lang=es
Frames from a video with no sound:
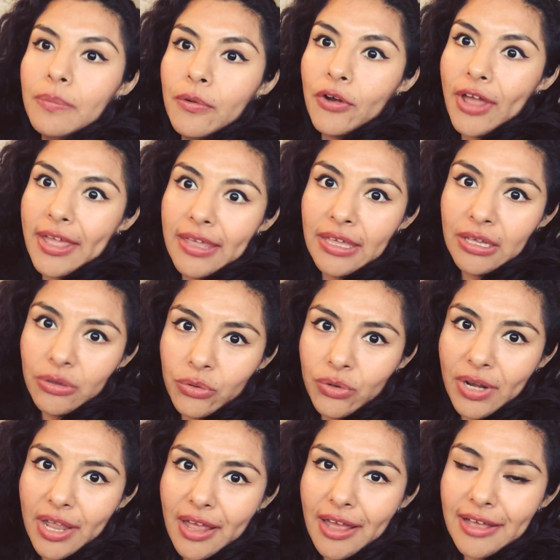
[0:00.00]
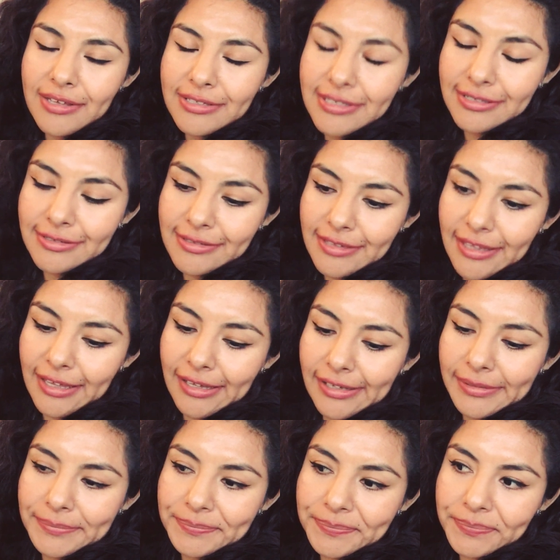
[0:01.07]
por ahí unas, este,